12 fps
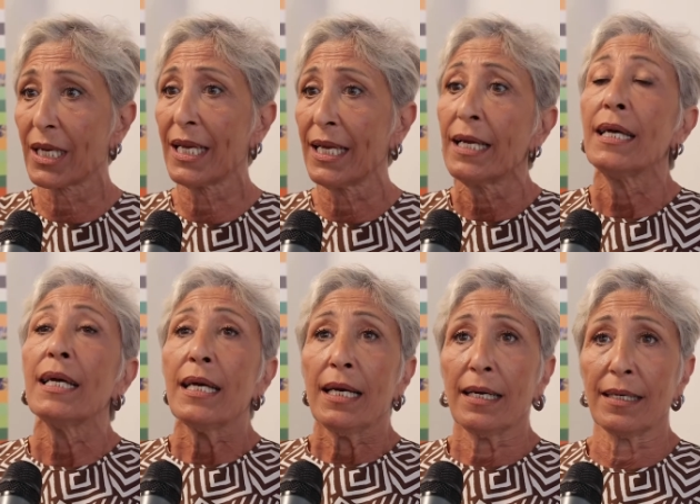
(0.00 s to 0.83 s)
che
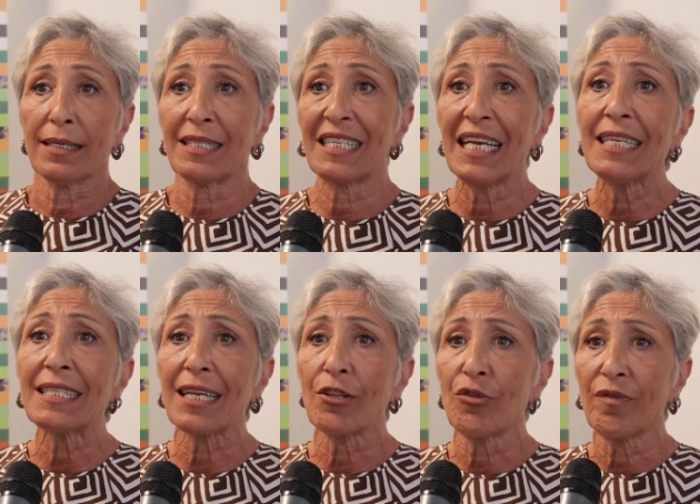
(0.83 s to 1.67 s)
eh,
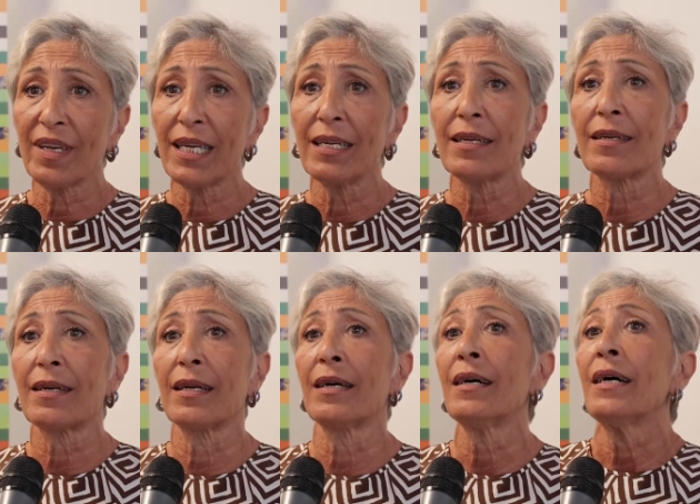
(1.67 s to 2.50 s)
senza,
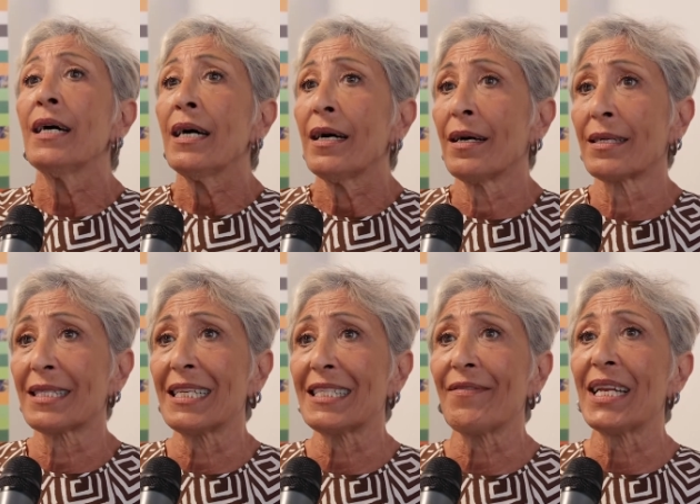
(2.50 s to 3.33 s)
dover, eh,
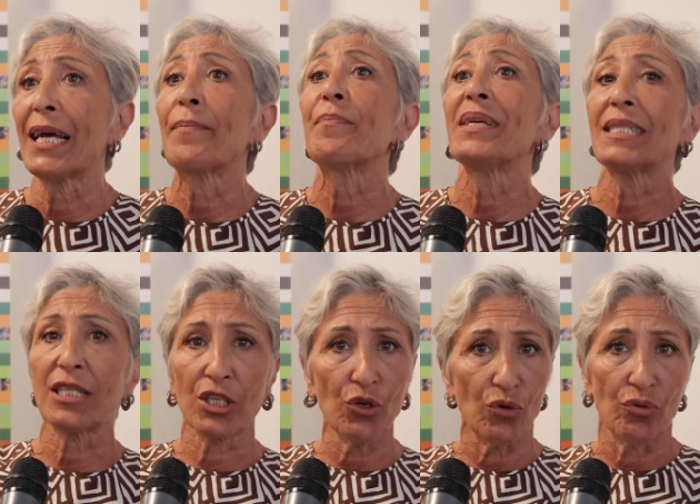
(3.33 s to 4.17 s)
senza avere
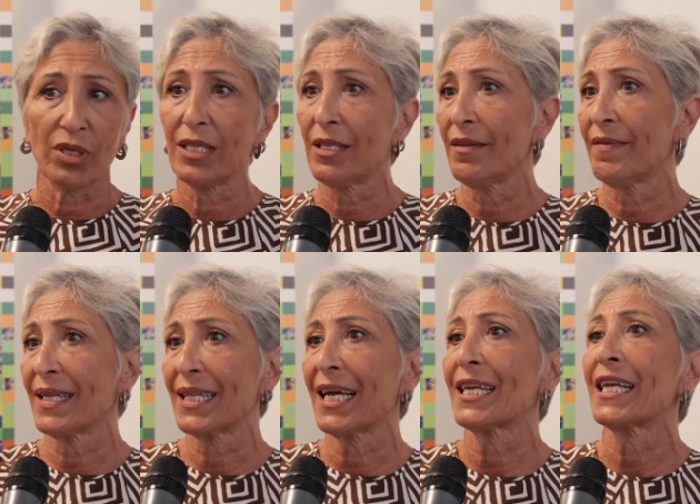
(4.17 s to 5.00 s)
ambizioni di
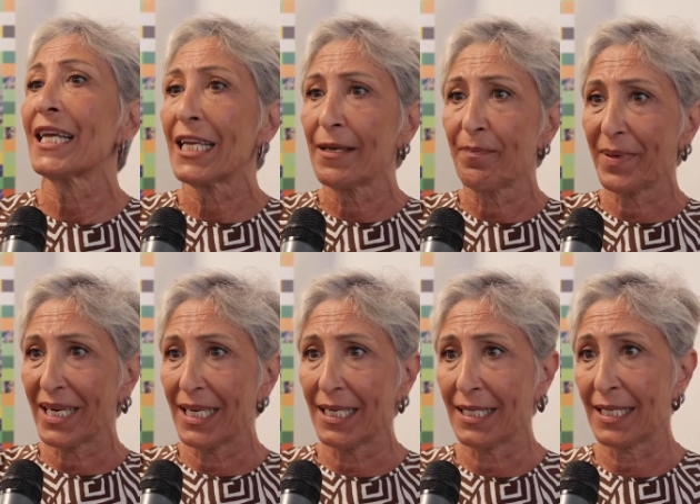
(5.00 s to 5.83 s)
diventare
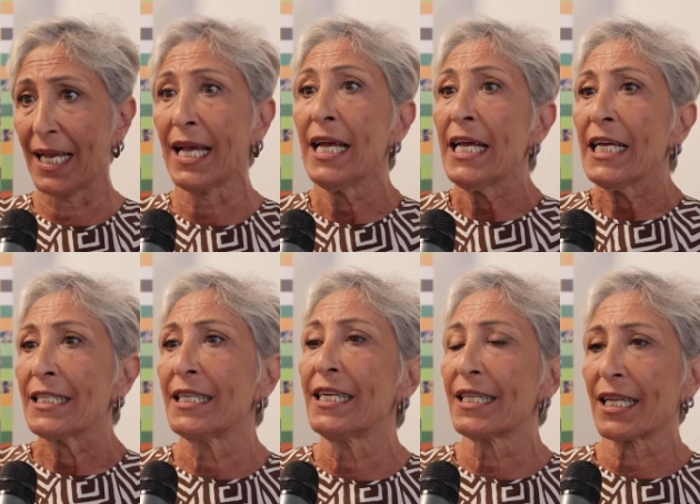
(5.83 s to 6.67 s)
imprese
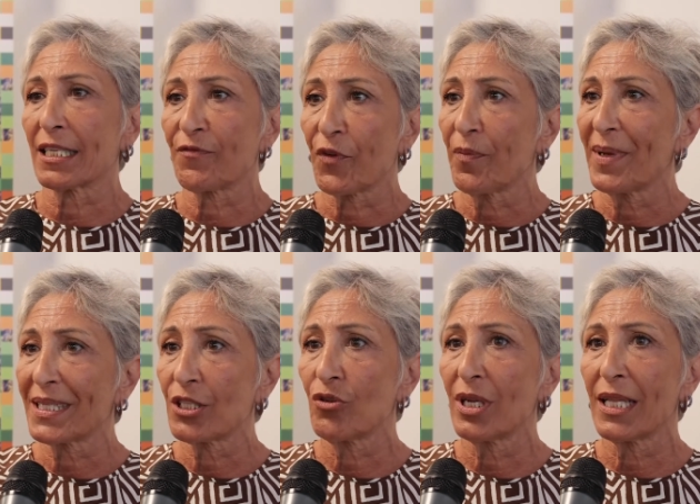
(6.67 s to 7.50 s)
di
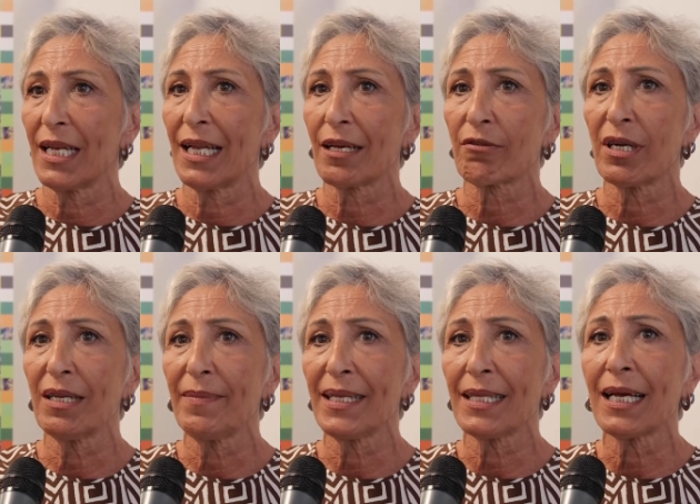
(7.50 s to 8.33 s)
trasformazione
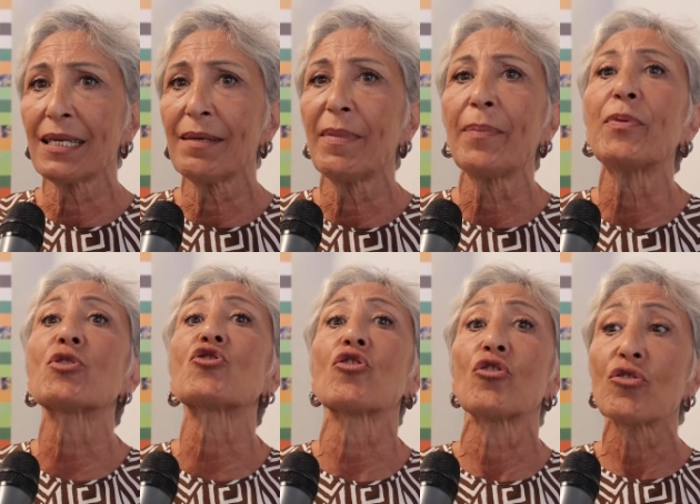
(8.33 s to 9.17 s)
dell'agroalimentare ma
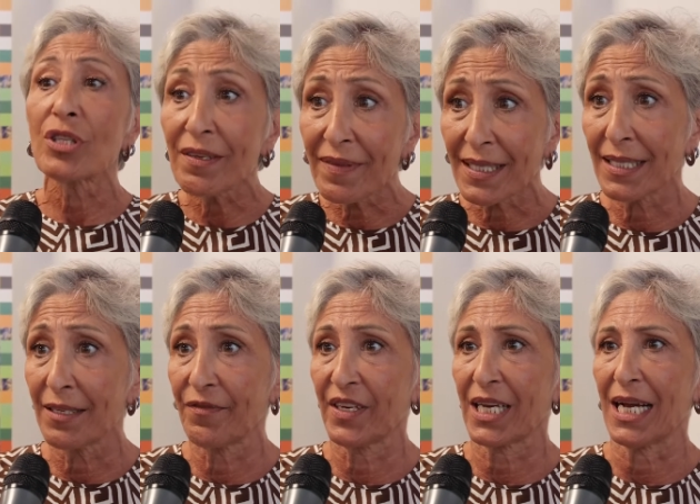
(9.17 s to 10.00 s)
possono
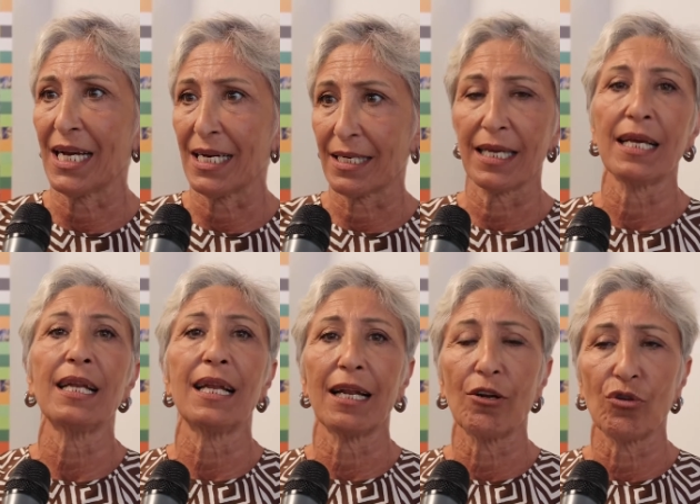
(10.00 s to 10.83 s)
diversificare
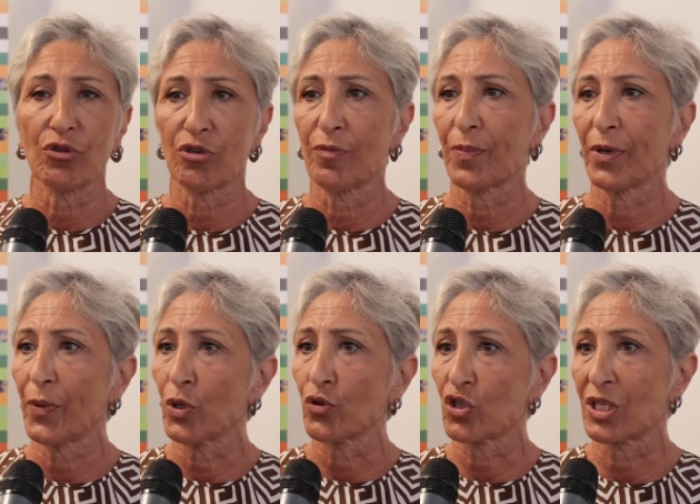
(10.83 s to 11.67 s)
la loro
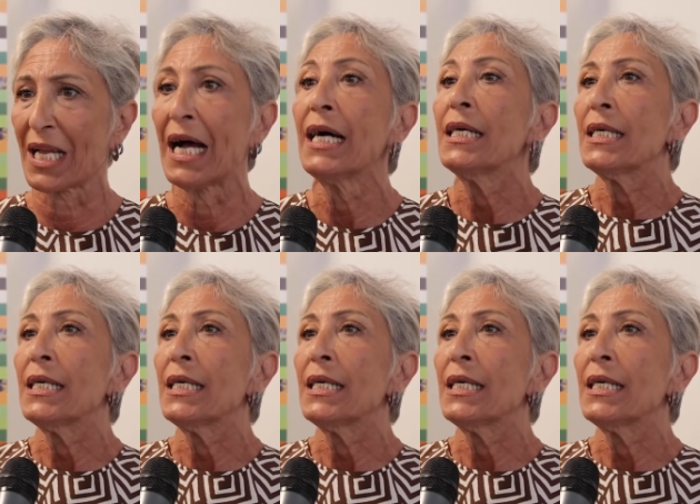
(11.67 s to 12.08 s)
proposta